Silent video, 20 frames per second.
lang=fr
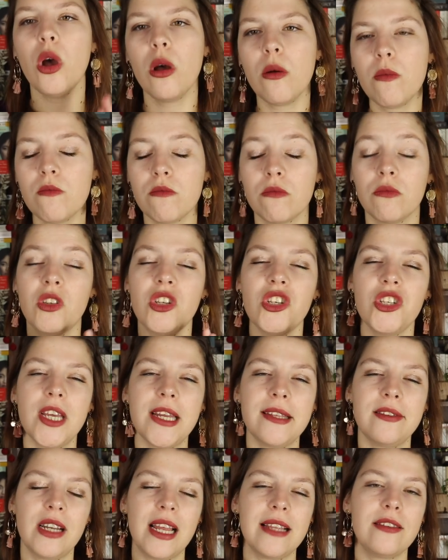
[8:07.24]
comme
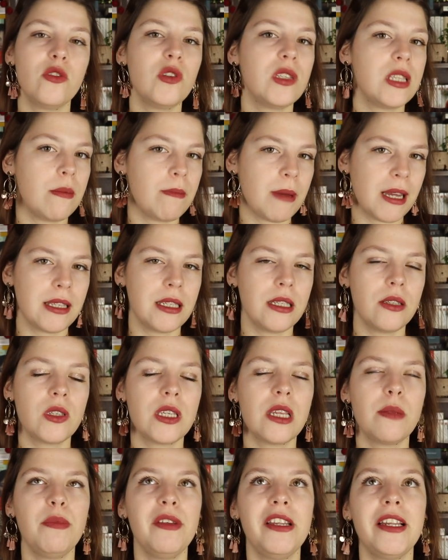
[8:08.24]
déjà dans la deuxième partie de
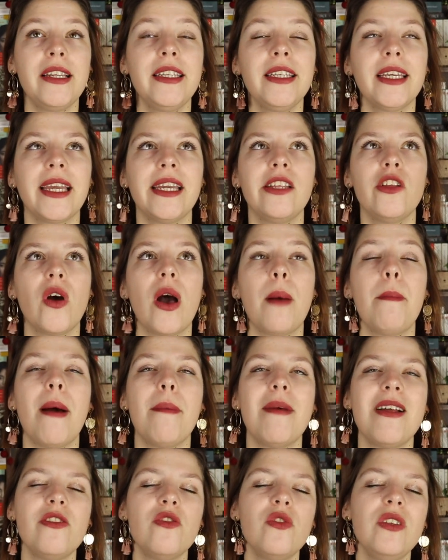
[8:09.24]
cette pile à lire, il y aura pas
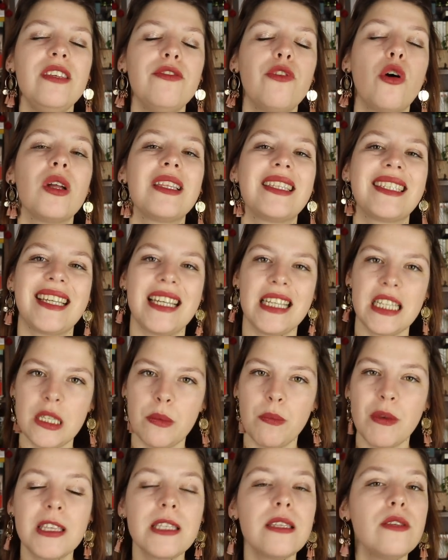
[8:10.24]
mal de livres très
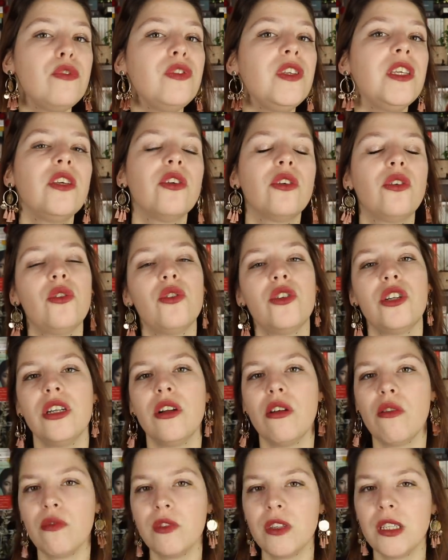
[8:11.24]
spécifiques que j'ai
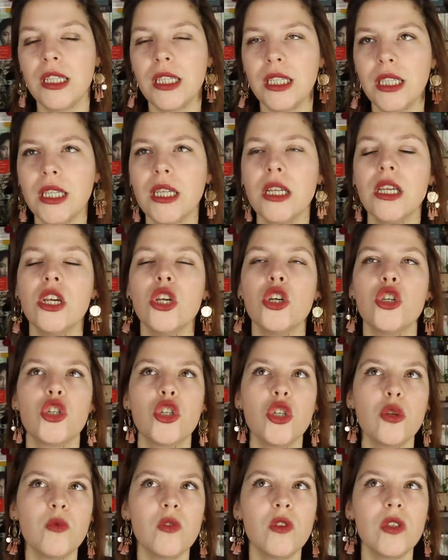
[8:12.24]
envie de lire,
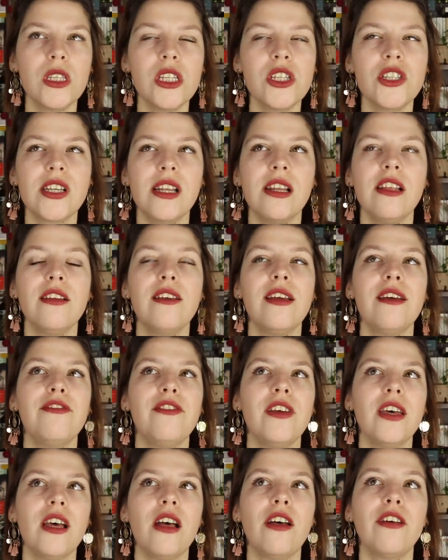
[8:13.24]
je me suis dit que j'allais la
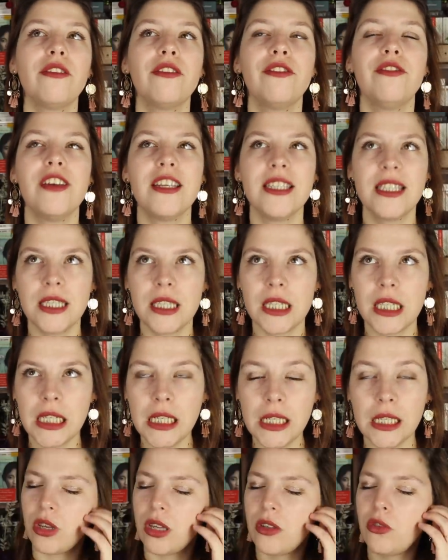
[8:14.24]
faire
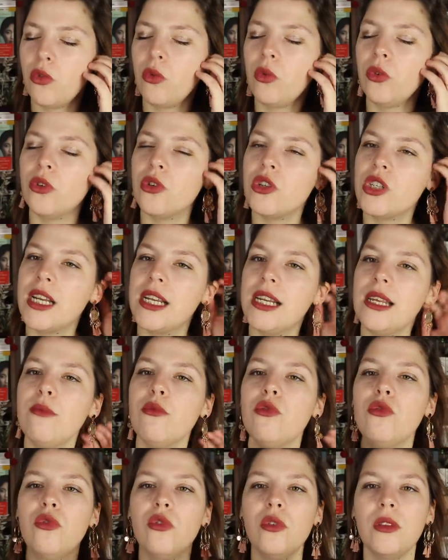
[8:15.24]
facile et donc que j'allais
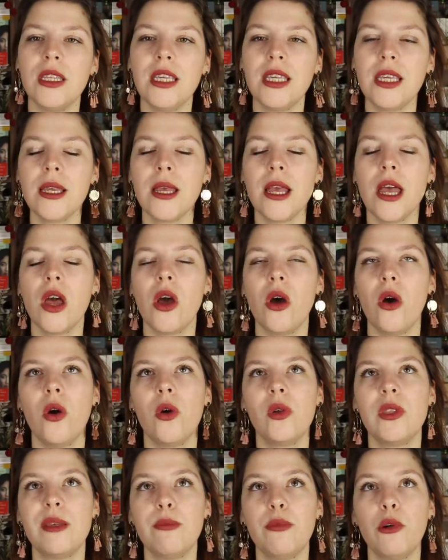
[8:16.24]
me donner
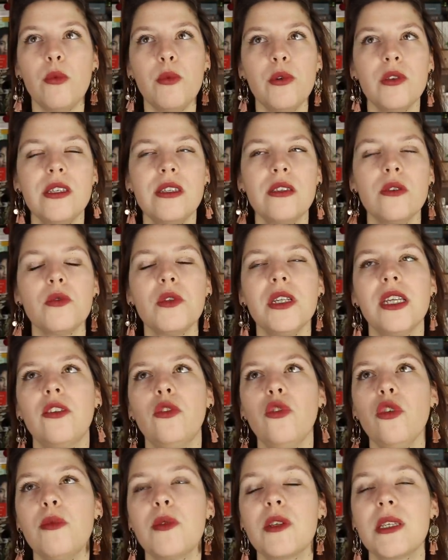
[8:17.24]
euh, des propositions de
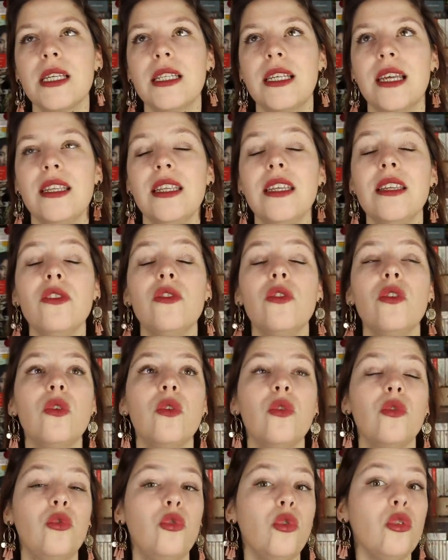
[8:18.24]
lecture pour cette année
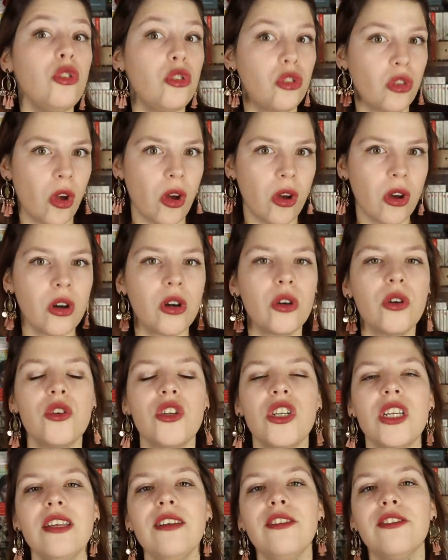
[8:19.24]
de d'auteurs que
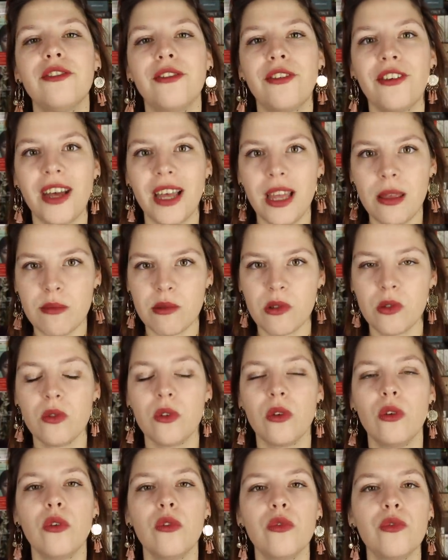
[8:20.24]
j'ai vraiment
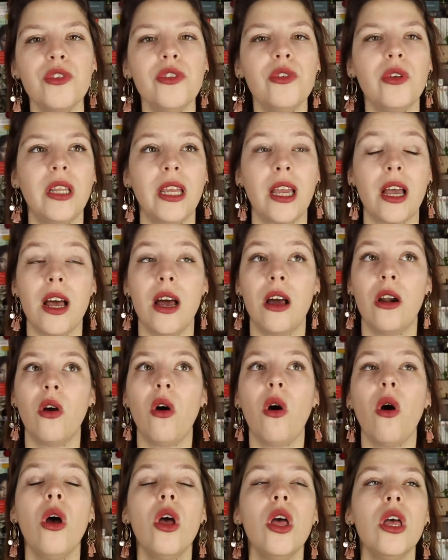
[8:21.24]
envie de lire.
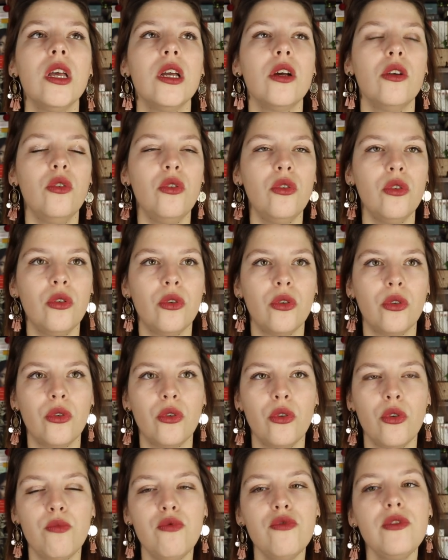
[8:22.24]
Alors
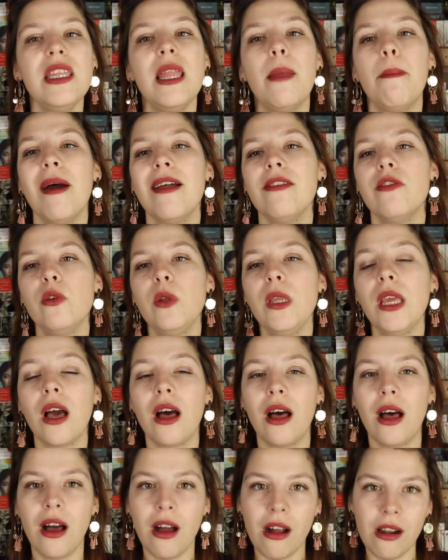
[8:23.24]
le but n'est pas de
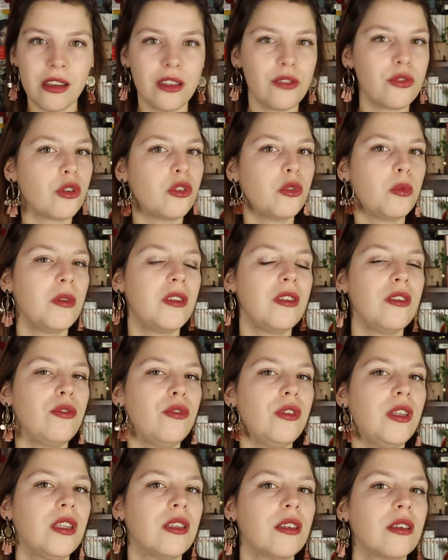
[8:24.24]
lire un livre
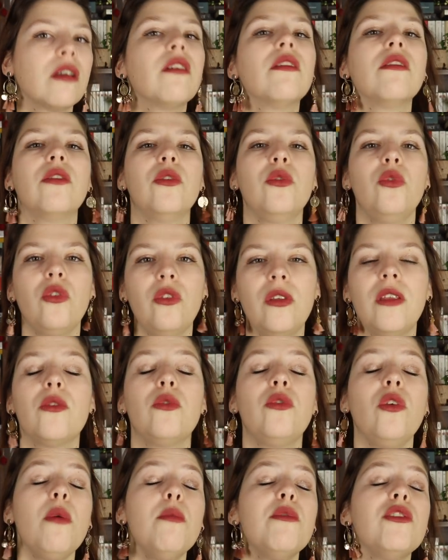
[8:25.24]
spécifique de cet
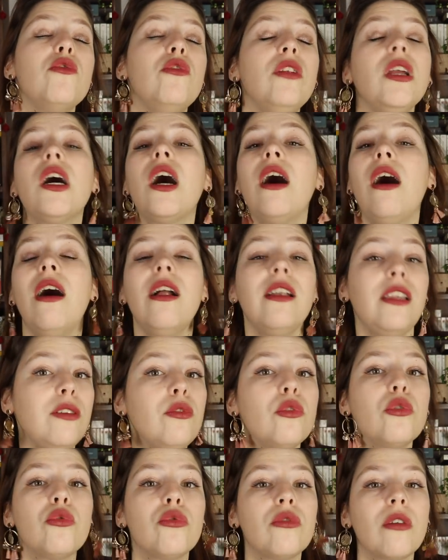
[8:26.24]
auteur, mais de lire un
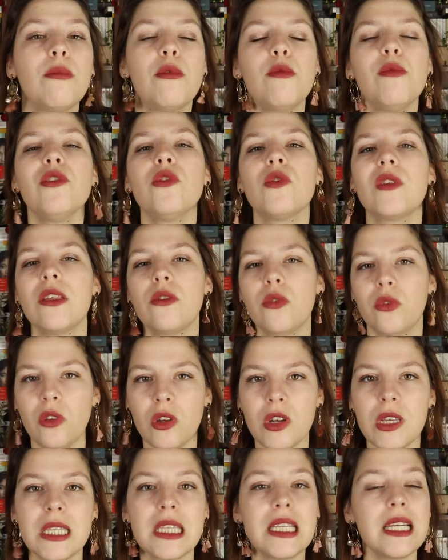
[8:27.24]
livre tout simplement de cet
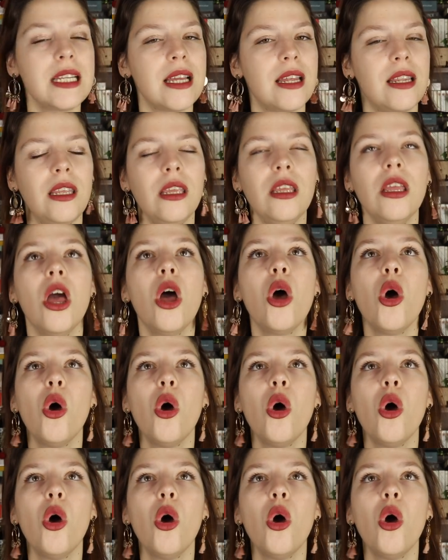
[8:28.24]
auteur cette année.